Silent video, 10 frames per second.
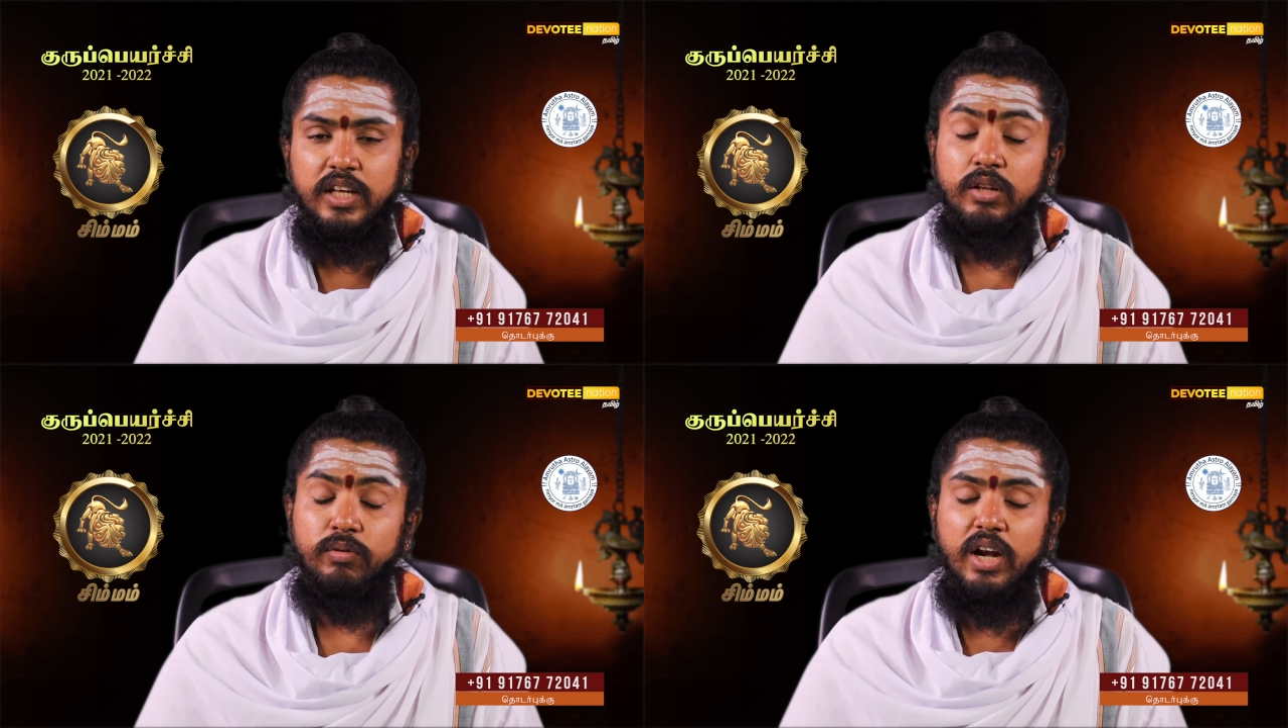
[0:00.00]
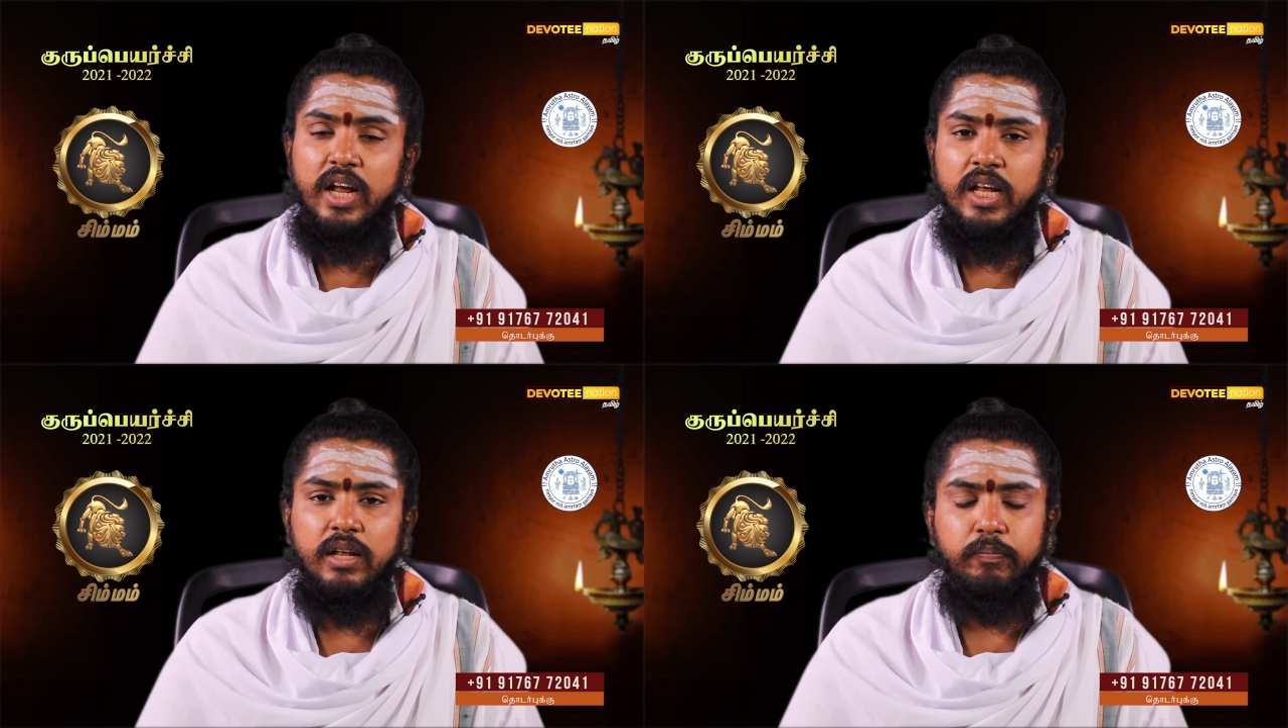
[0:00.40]

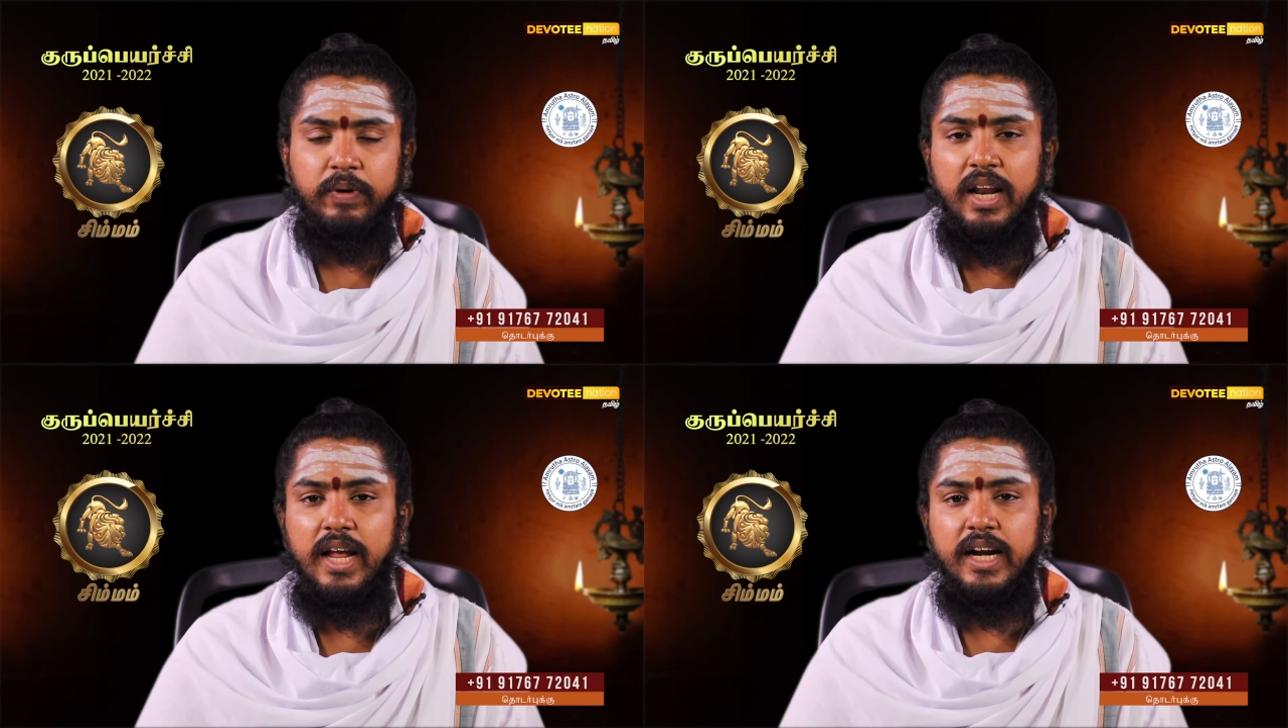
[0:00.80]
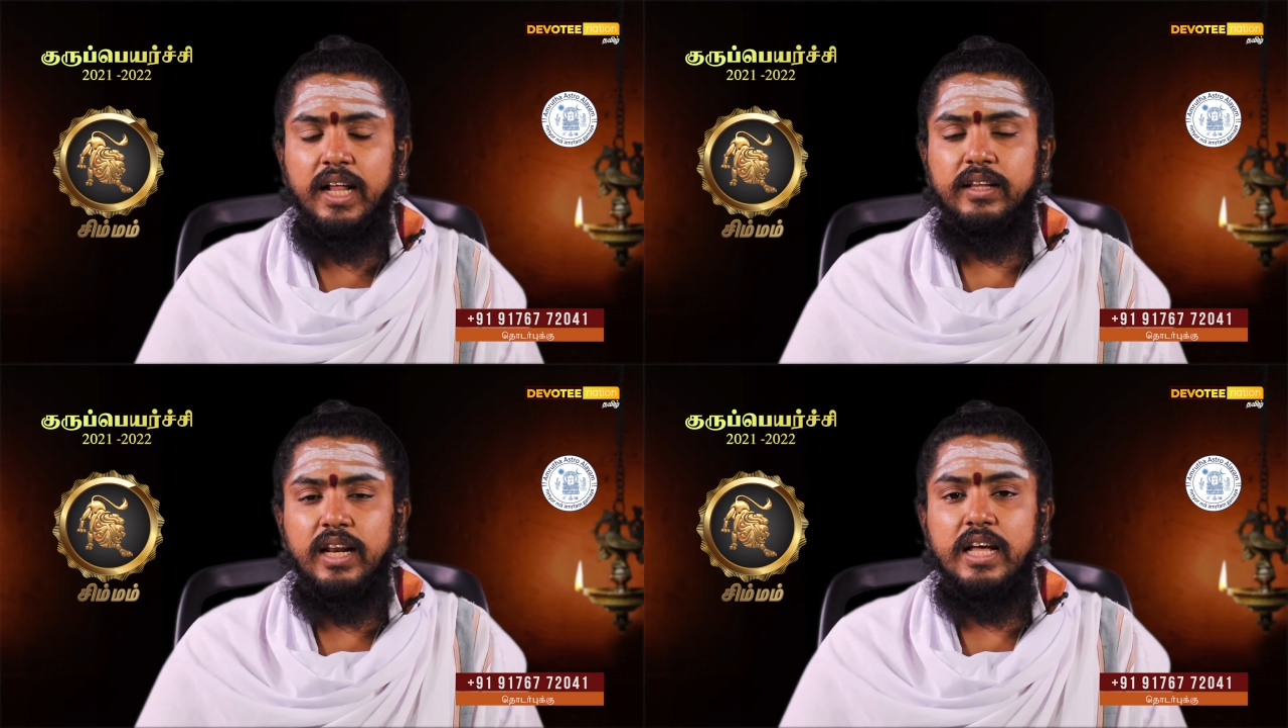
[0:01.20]
இதுவரை பல
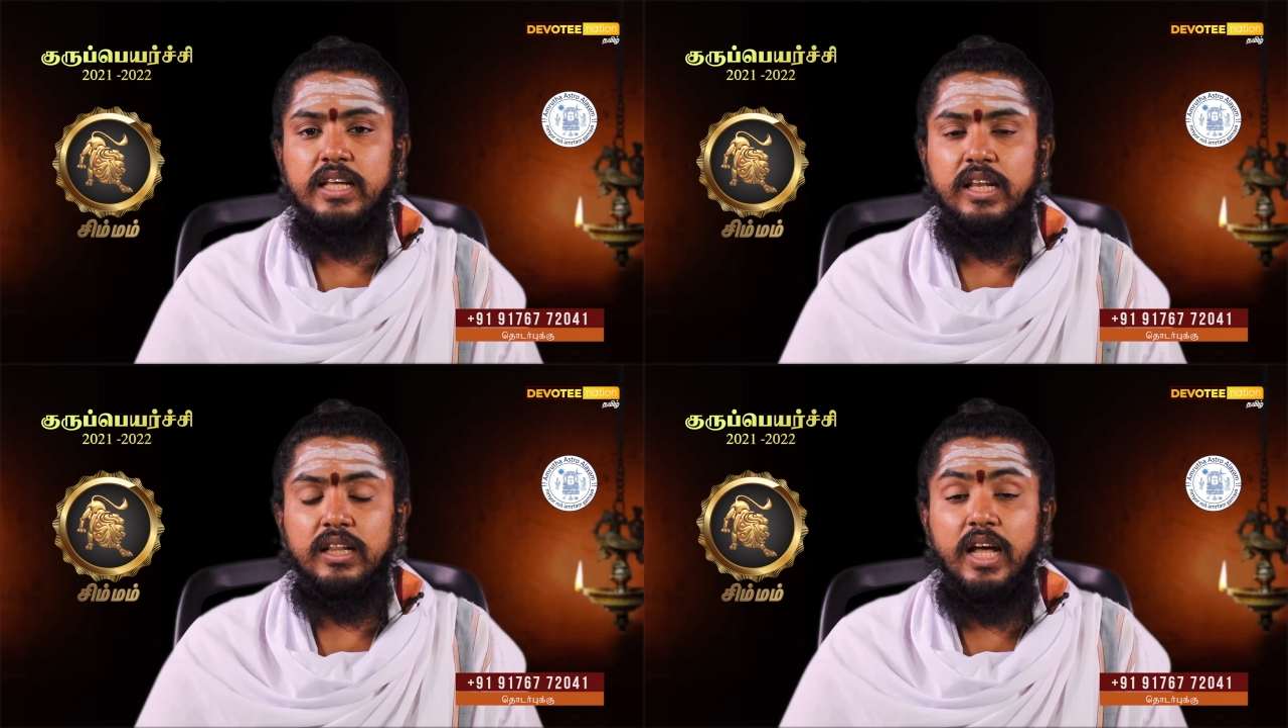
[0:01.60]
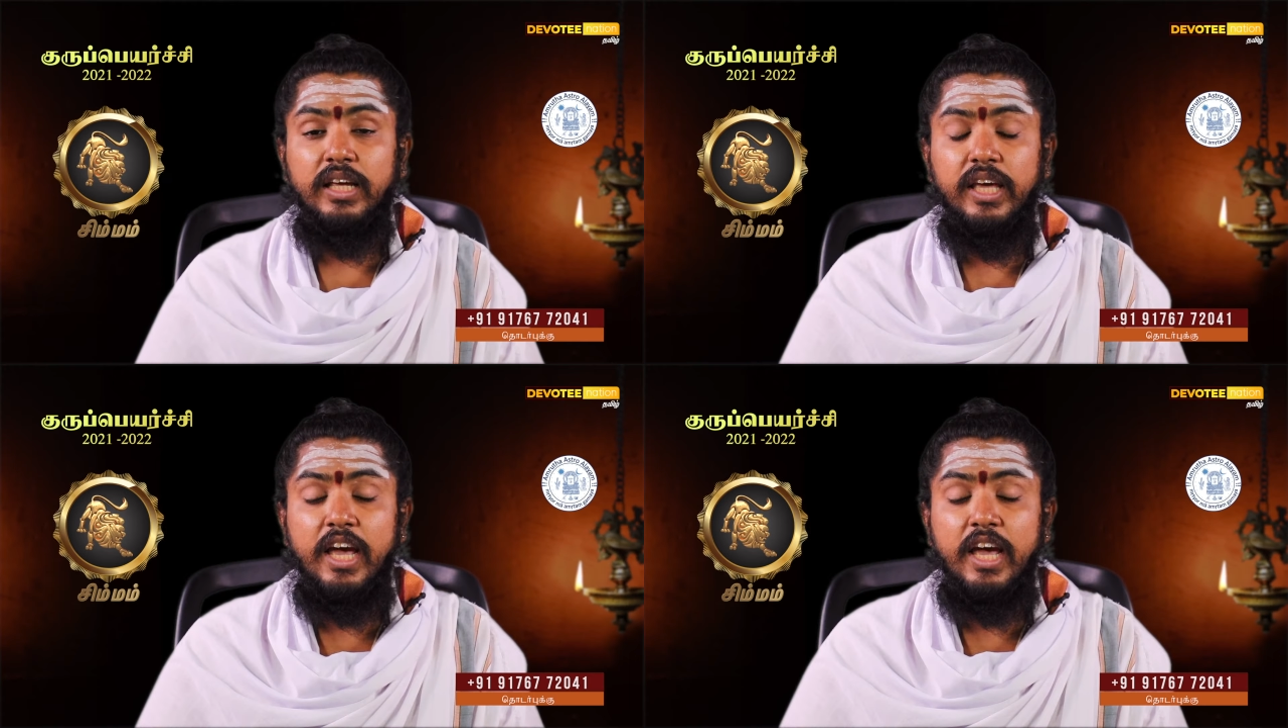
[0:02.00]
இடத்திலே இருந்த